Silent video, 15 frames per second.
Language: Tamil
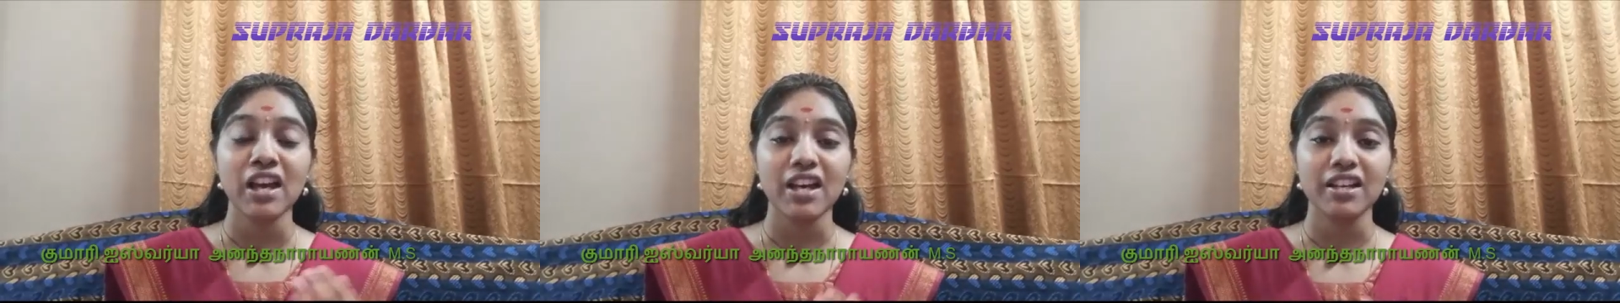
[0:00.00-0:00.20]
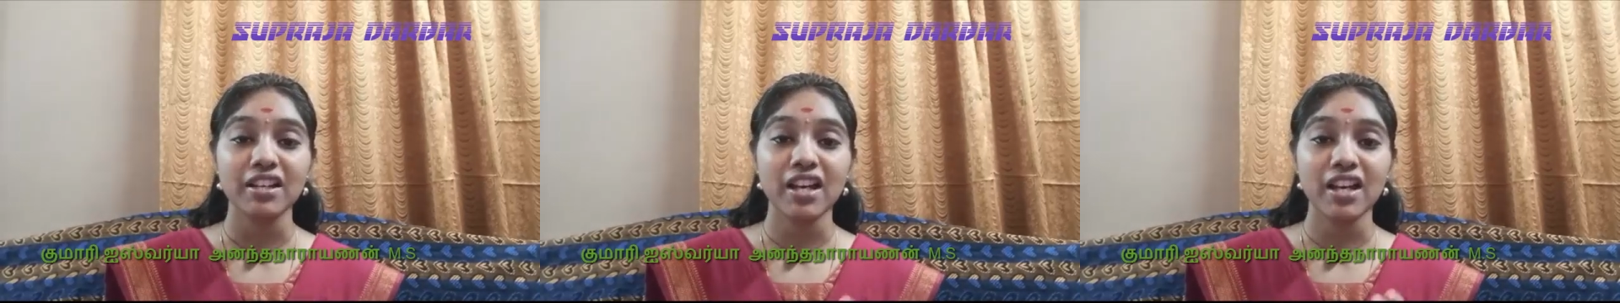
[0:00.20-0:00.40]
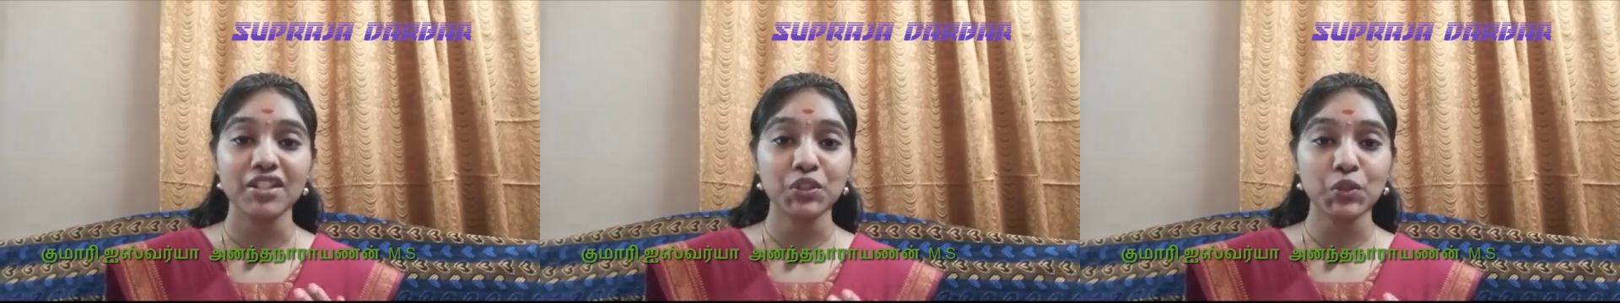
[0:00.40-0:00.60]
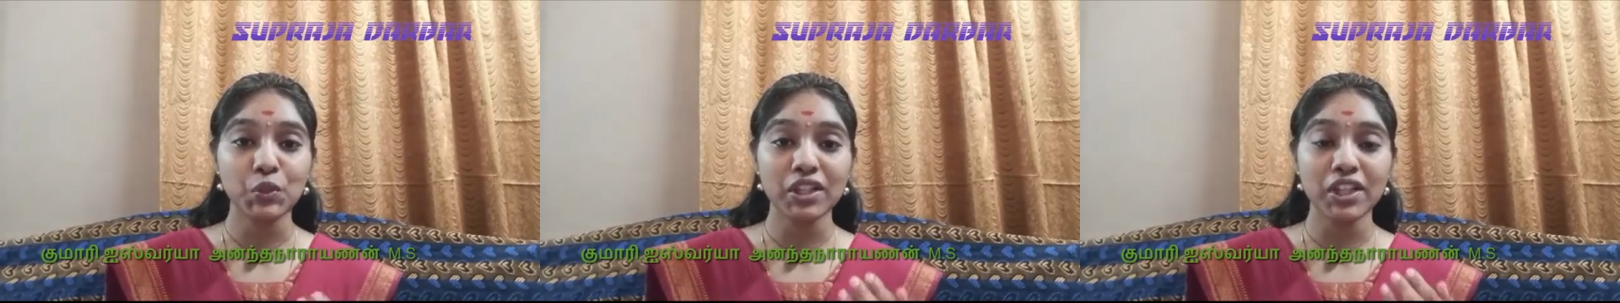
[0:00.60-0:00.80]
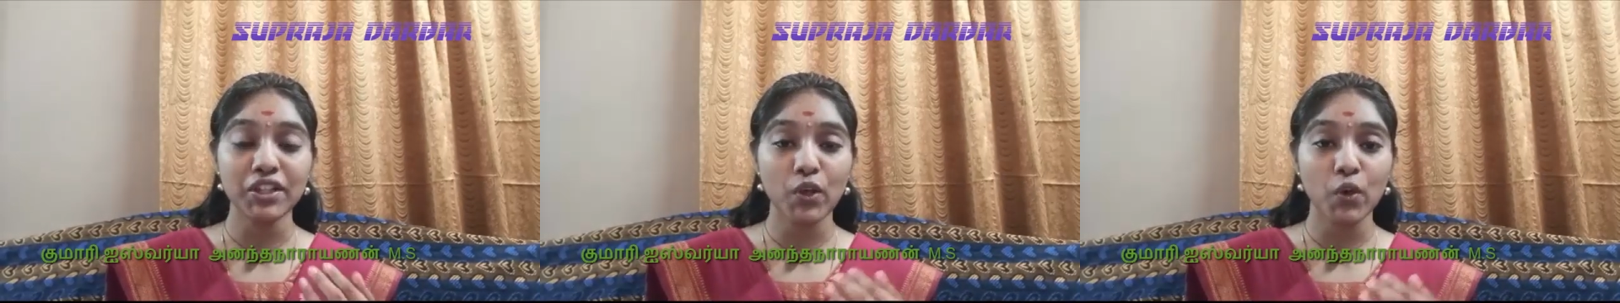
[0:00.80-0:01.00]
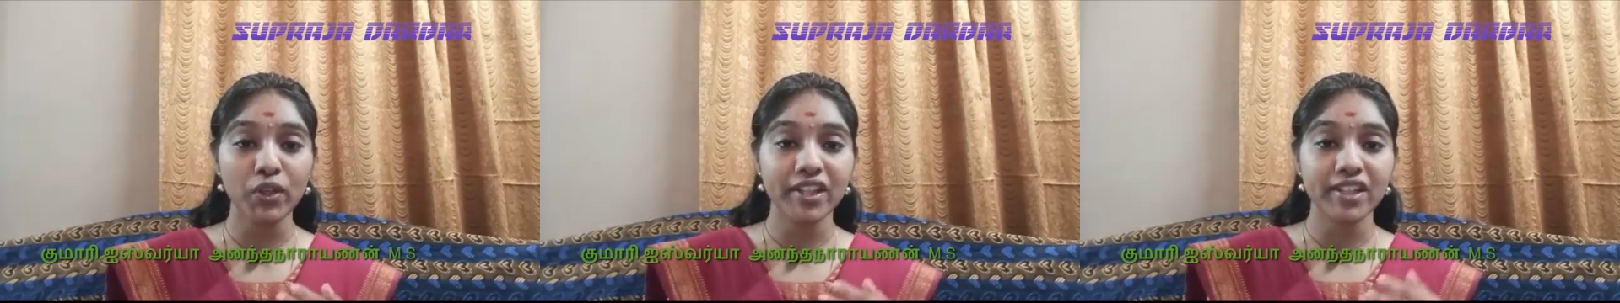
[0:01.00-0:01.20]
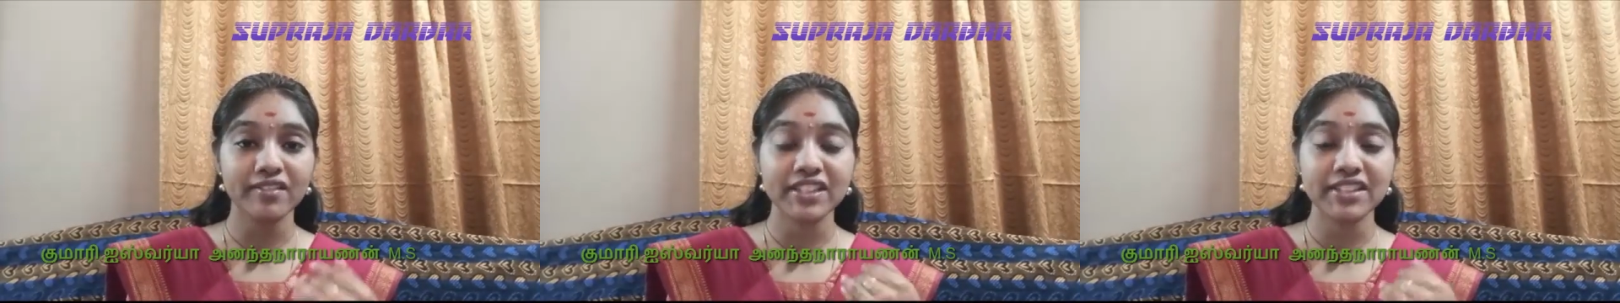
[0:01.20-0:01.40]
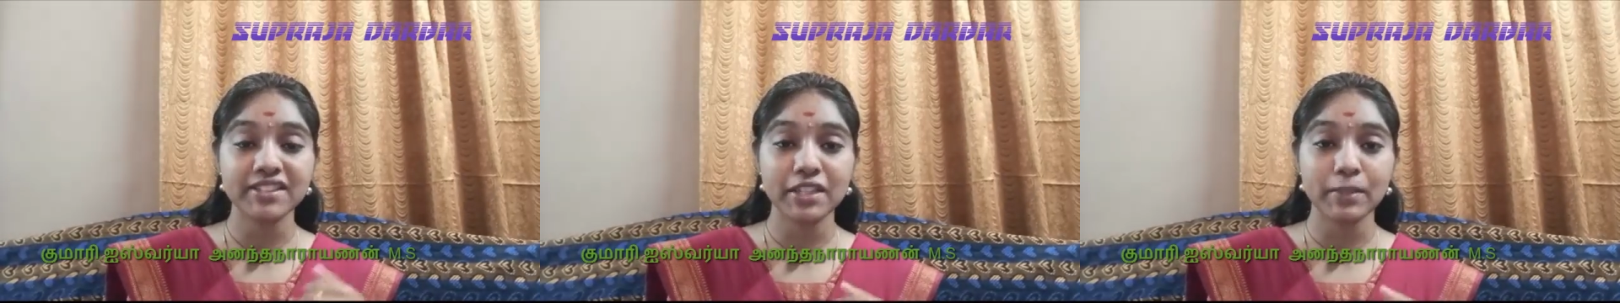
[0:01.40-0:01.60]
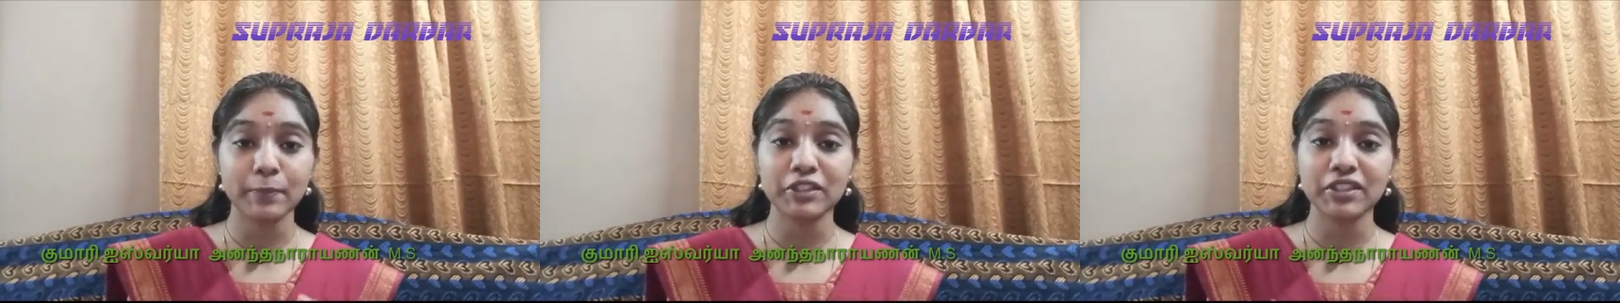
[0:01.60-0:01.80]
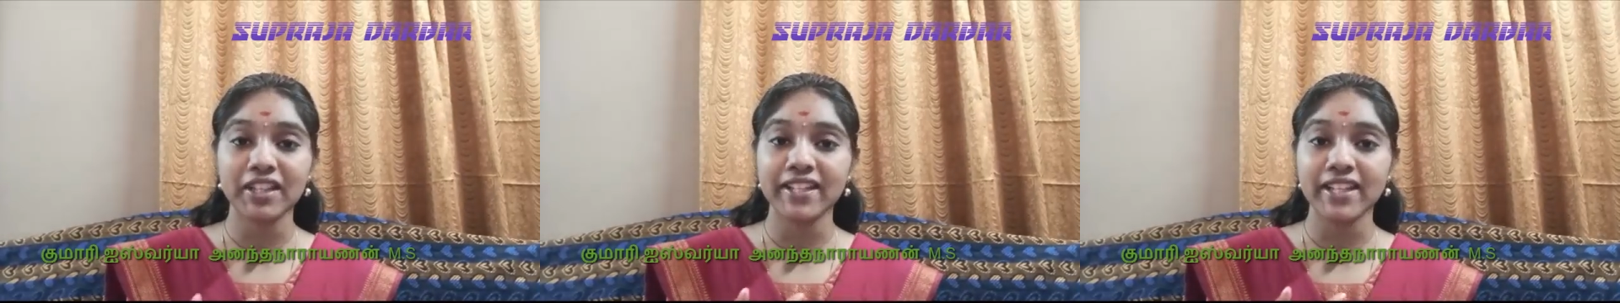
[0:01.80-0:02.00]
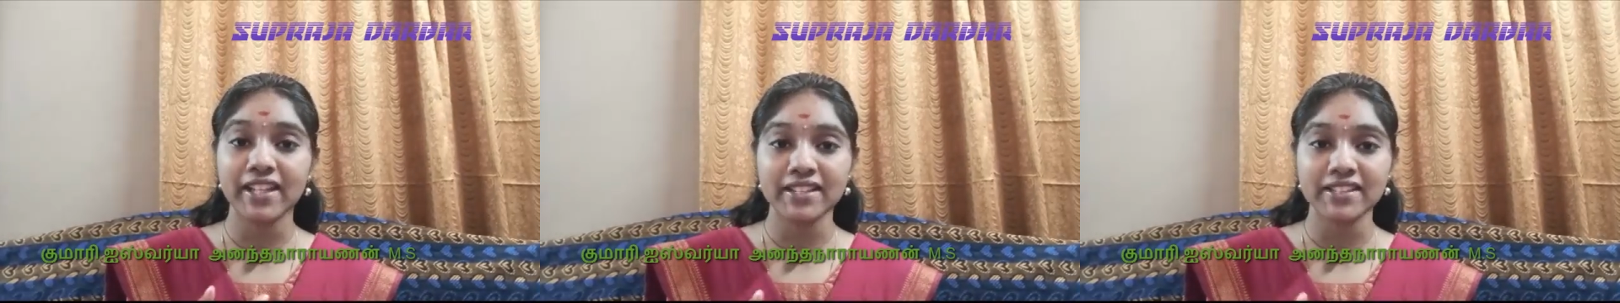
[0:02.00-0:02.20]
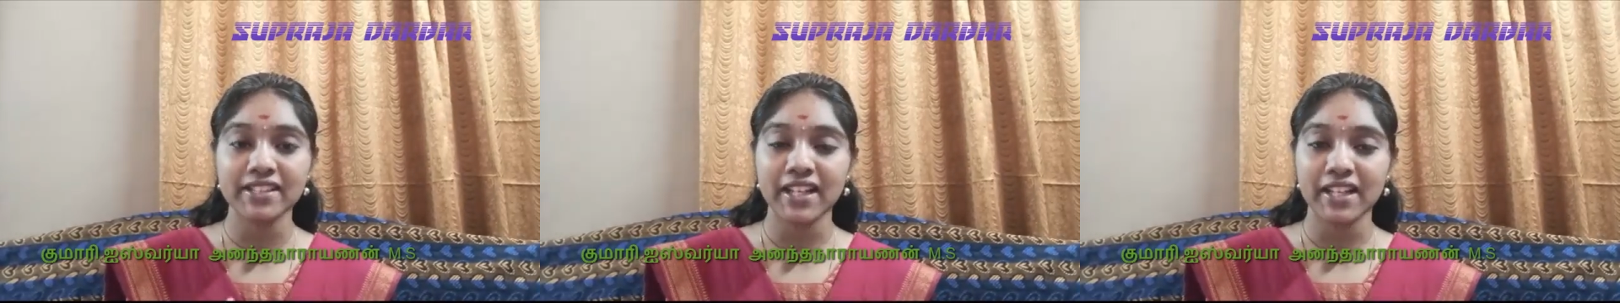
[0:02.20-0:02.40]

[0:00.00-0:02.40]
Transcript: ஆனா அதுக்குள்ள யோகியார் வந்து திருப்பி தஹியால இருந்து